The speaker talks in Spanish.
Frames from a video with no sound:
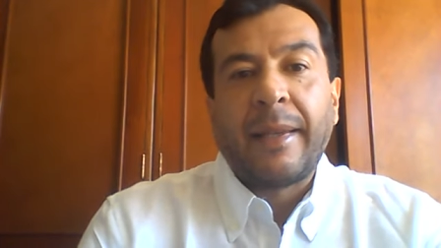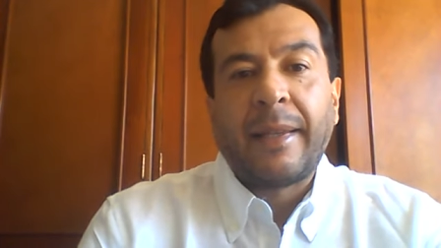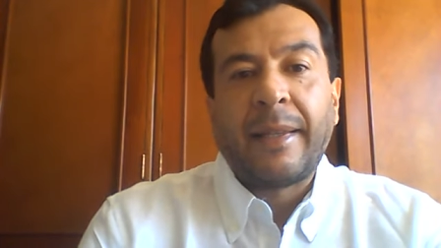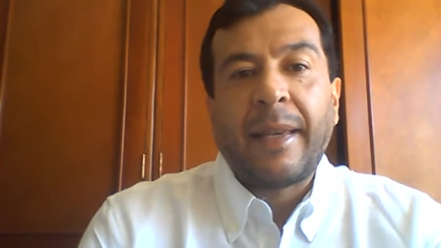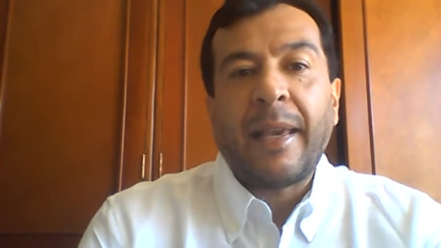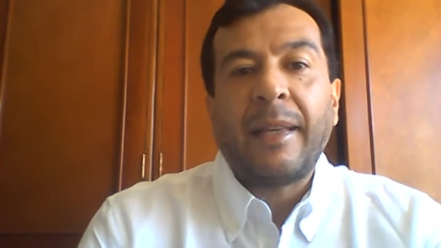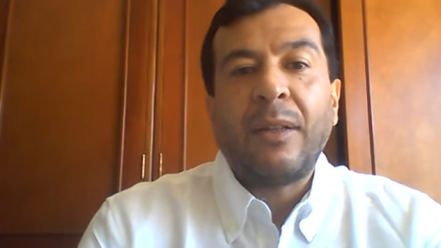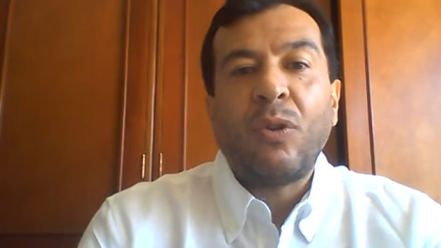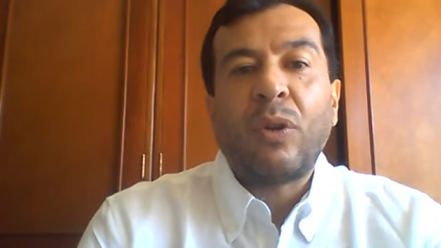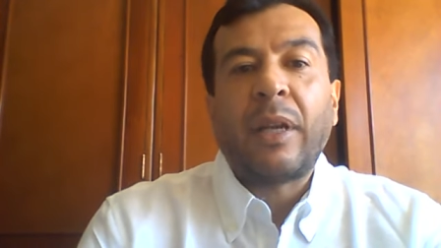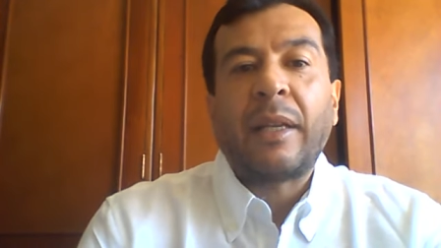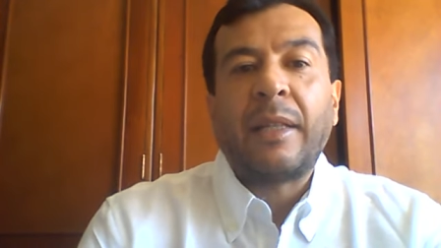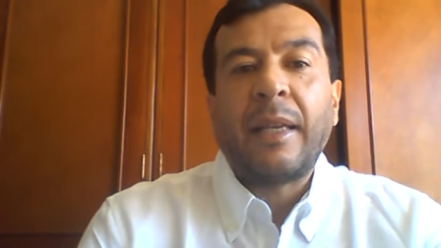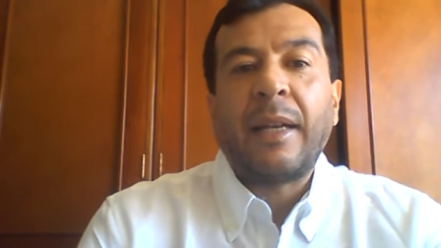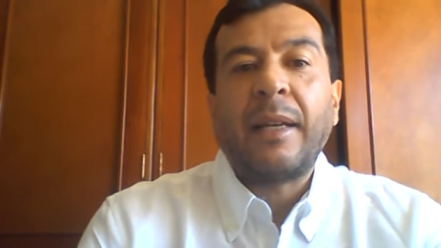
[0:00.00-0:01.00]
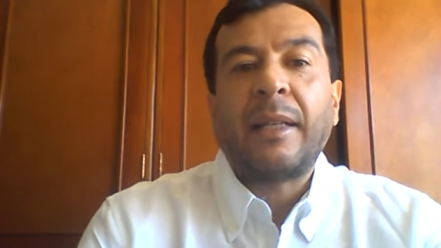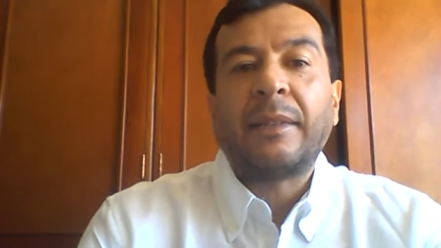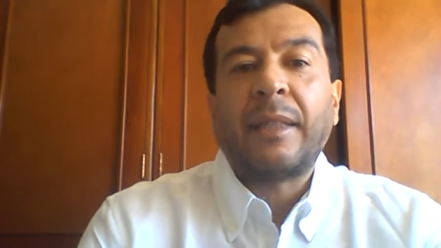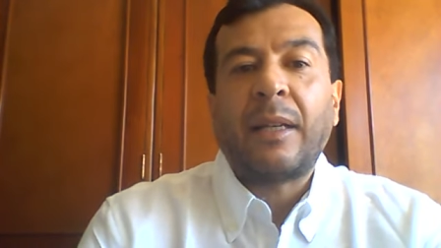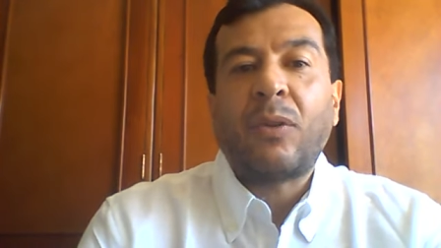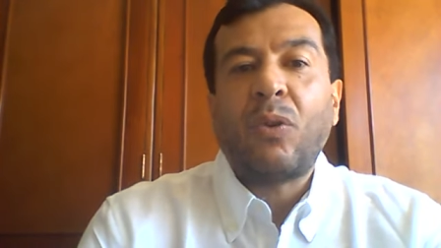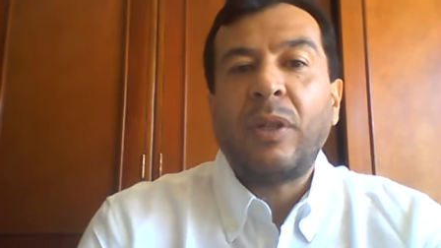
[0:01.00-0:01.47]
qué es lo que quieren
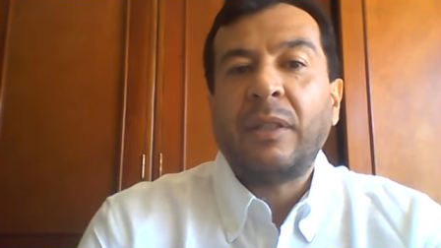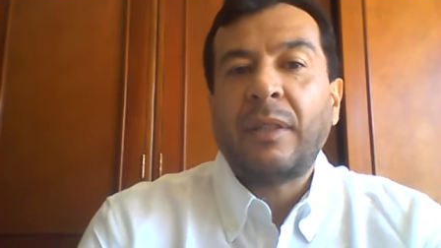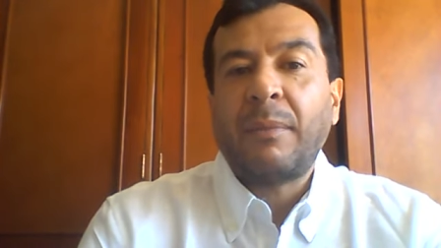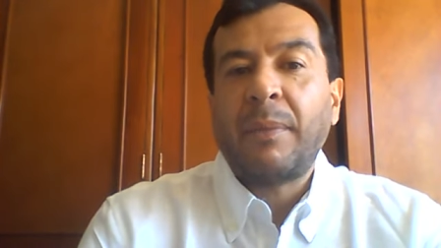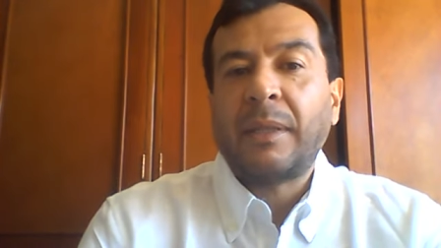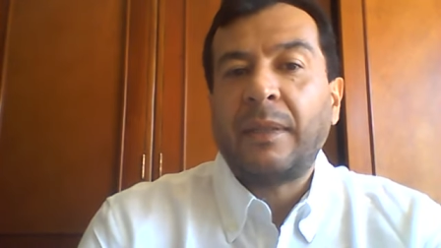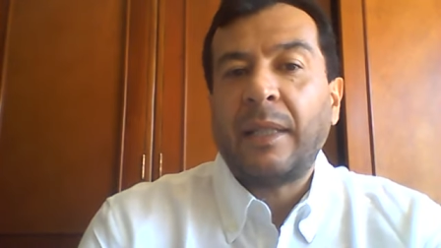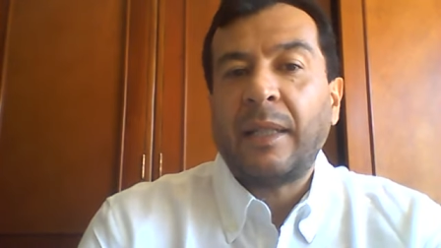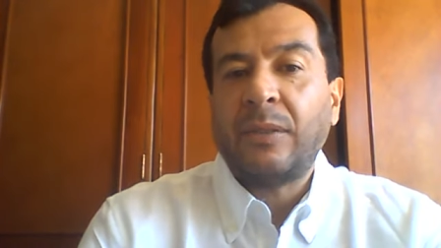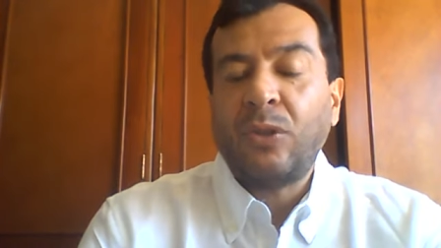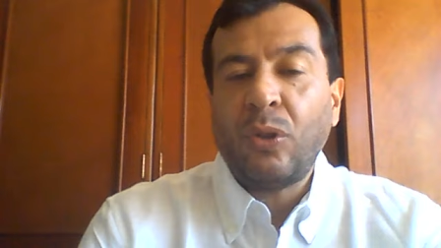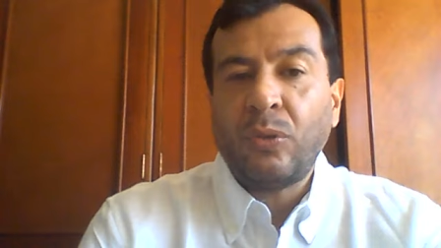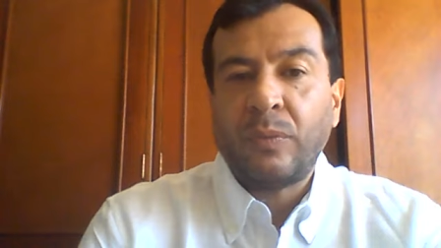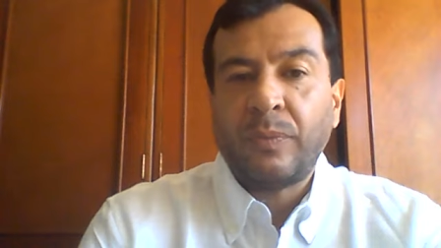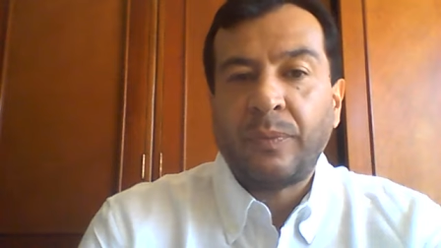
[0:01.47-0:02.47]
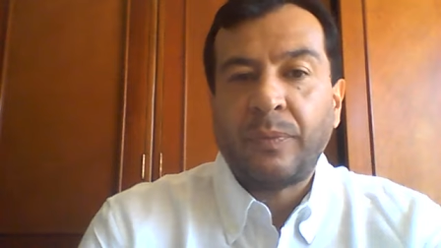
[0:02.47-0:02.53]
hacer con esta investigación.